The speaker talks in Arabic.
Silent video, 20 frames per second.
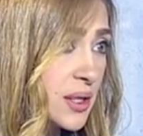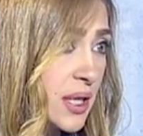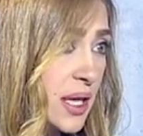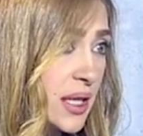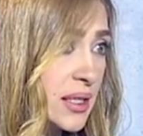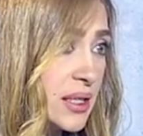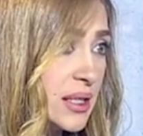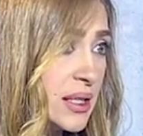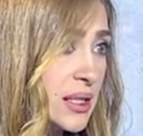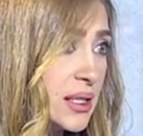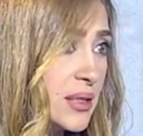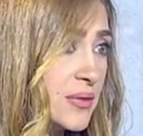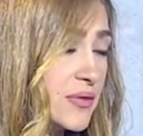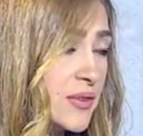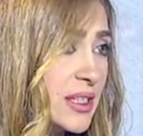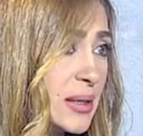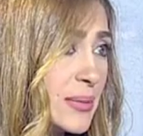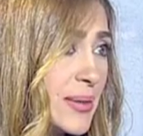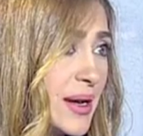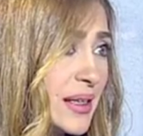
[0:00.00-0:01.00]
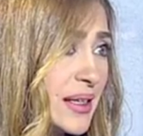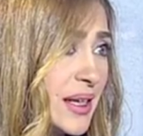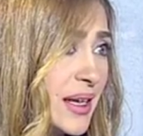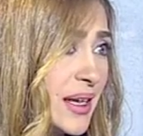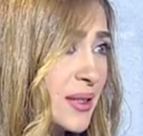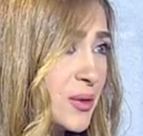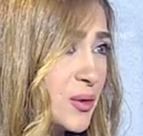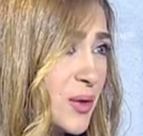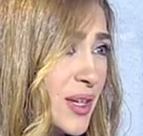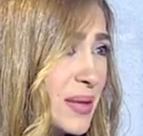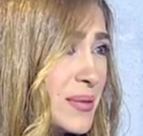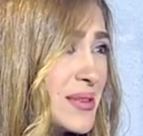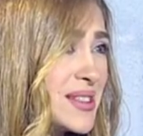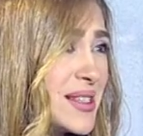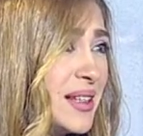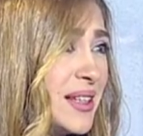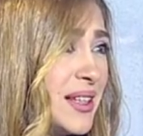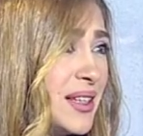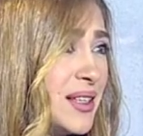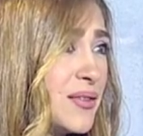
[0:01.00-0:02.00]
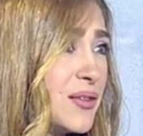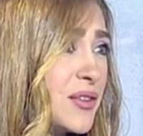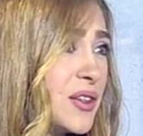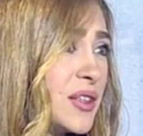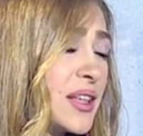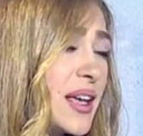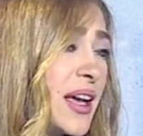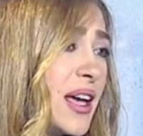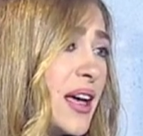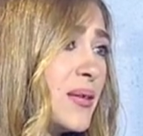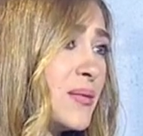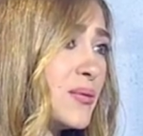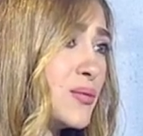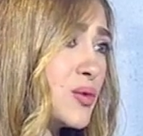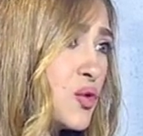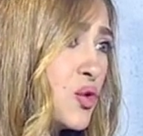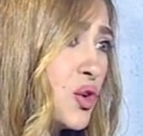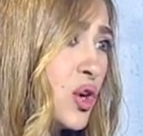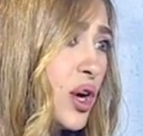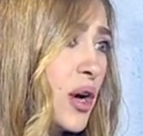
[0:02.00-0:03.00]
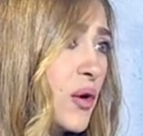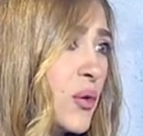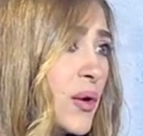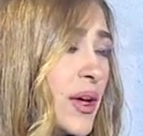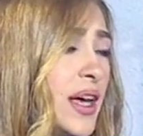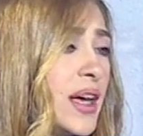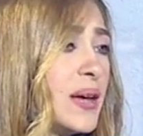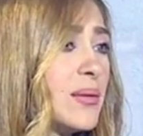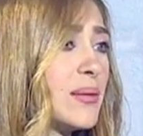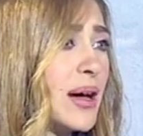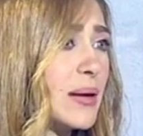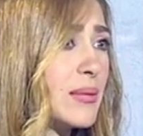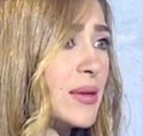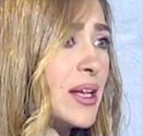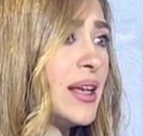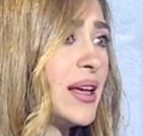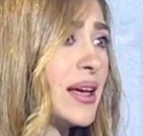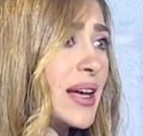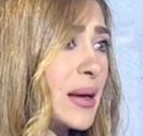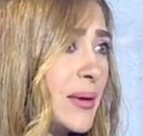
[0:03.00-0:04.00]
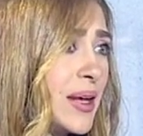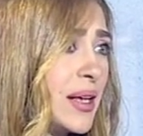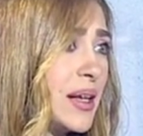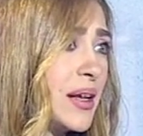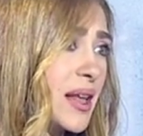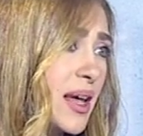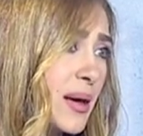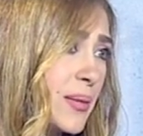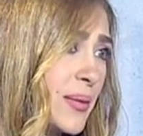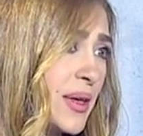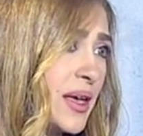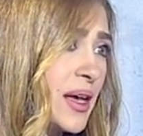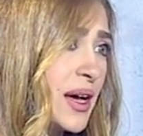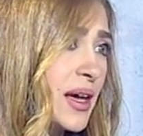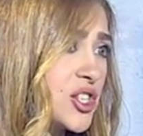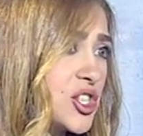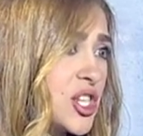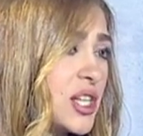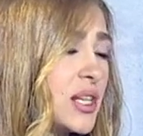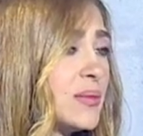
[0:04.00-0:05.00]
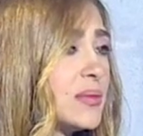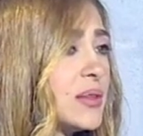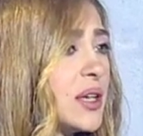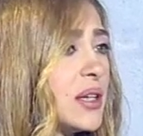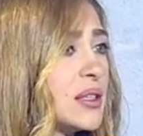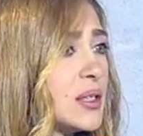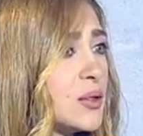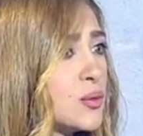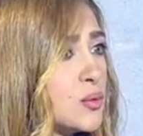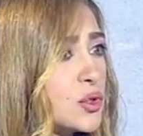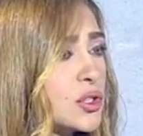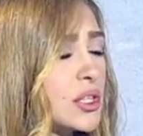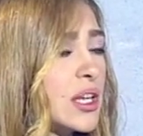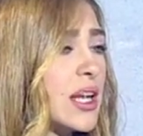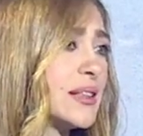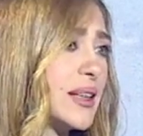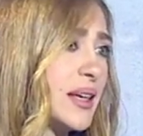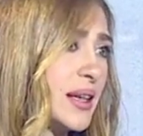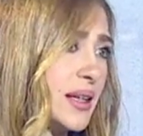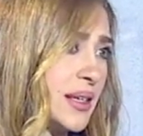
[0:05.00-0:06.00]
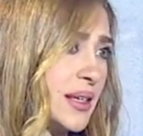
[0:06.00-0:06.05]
يعني فده معناه انه احنا مستنيين نفقد كام روح او كام عمليه كمان ارهابيه علشان نبدا نضبط الاداء